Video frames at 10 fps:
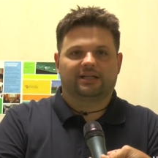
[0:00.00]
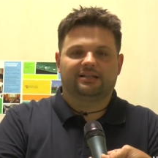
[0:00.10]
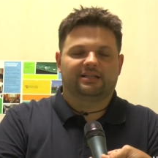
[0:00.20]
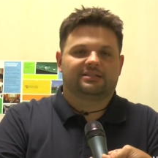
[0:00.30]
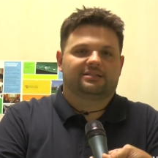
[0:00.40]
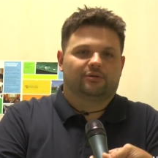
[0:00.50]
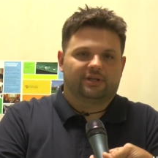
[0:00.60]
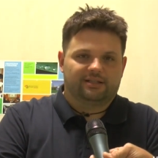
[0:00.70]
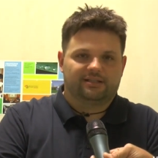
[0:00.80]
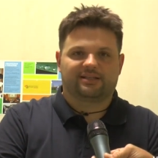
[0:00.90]
dall'inizio
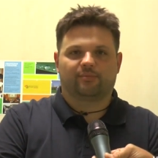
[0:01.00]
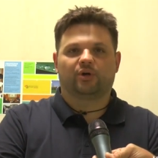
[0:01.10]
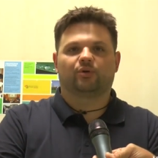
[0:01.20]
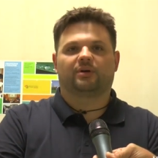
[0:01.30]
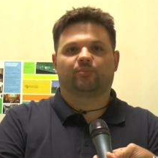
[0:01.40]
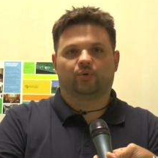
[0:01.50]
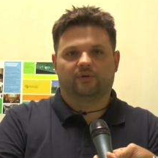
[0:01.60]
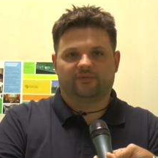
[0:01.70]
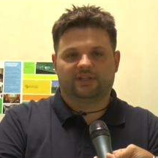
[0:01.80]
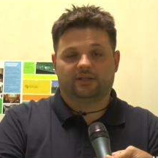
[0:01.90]
e ne siamo ancora più
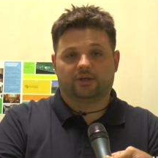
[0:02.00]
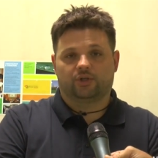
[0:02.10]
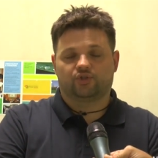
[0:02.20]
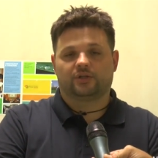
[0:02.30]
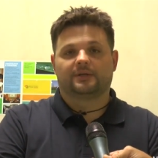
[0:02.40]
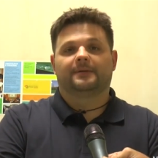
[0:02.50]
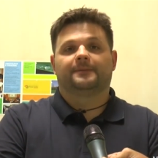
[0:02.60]
convinti oggi.